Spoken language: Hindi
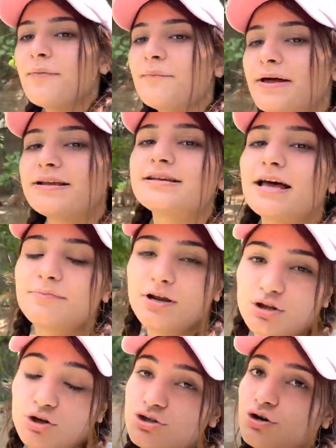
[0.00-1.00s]
मेरे साथ मेरे
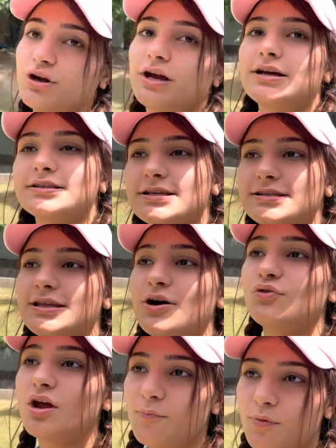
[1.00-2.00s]
दो छोटे कज़न्स थे
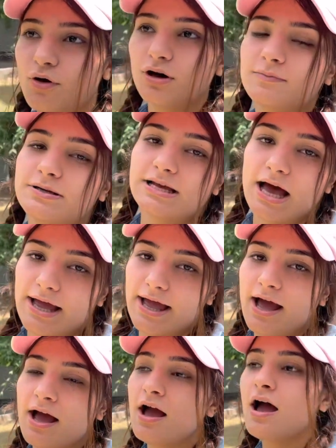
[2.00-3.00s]
उन्हें बहुत मज़ा
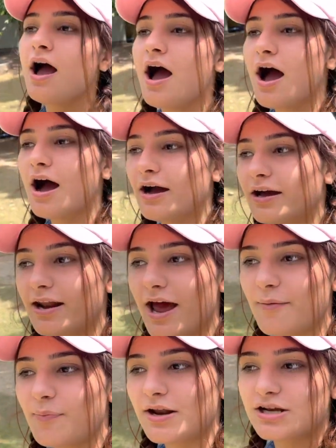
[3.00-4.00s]
आया अगर
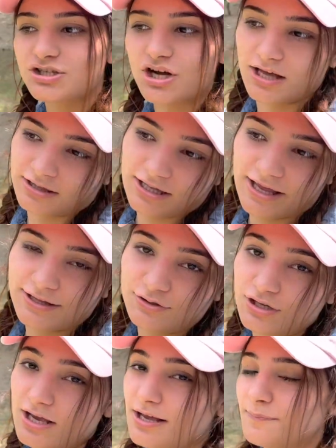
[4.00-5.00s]
आप आना चाहते हैं तो
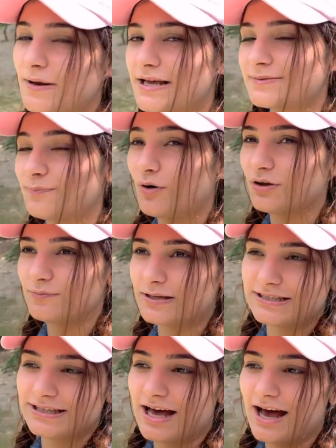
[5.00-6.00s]
ये प्लेस बहुत
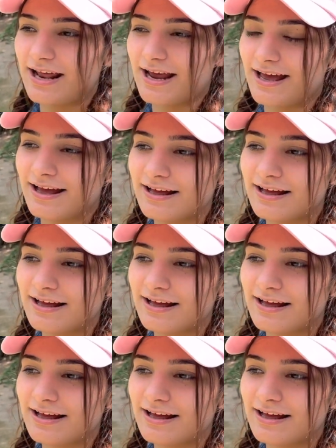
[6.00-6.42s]
मज़ेदार है